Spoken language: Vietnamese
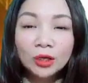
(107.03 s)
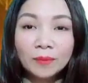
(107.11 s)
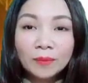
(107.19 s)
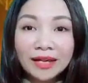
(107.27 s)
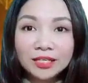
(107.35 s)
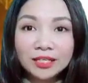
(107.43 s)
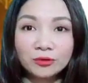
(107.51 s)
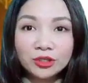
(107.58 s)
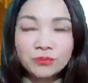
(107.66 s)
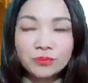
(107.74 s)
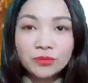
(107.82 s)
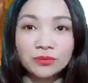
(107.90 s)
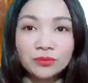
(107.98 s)
Hôm nay trong
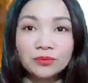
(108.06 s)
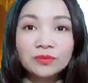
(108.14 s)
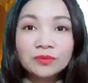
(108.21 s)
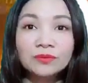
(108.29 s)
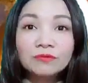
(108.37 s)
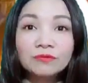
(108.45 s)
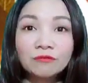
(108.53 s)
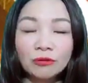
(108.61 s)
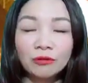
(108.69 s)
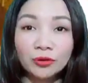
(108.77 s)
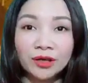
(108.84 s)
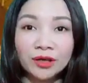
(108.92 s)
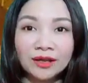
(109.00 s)
chuyên mục
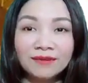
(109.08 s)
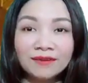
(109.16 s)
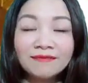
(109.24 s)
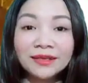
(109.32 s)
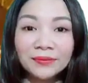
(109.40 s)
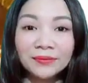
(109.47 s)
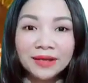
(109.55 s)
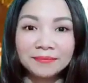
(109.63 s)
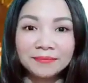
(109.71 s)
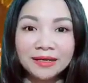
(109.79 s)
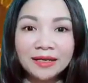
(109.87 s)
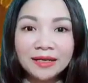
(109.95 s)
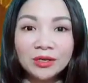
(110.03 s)
Phong thủy và thông điệp
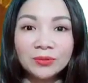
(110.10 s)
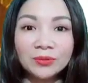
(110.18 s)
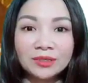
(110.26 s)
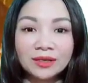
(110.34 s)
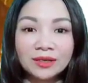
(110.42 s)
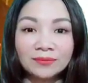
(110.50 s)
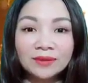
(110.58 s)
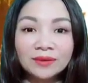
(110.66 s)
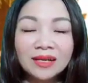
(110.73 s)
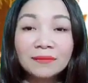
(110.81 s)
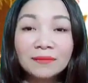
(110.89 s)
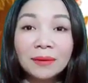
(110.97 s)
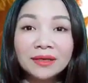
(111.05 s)
ý nghĩa cuộc sống,
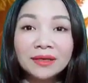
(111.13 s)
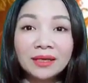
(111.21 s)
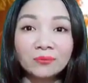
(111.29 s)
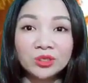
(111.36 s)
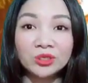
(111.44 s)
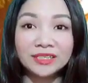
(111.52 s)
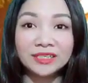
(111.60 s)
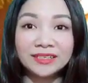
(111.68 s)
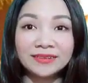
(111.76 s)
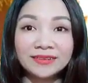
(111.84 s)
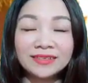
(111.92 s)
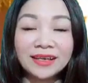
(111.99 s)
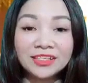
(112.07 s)
ban biên tập của chương
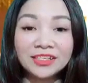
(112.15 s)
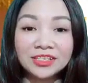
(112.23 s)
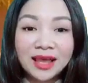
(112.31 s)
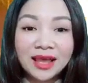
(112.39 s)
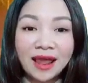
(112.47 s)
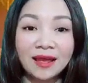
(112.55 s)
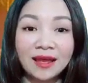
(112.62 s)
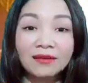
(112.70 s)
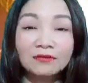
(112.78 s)
trình sẽ chia sẻ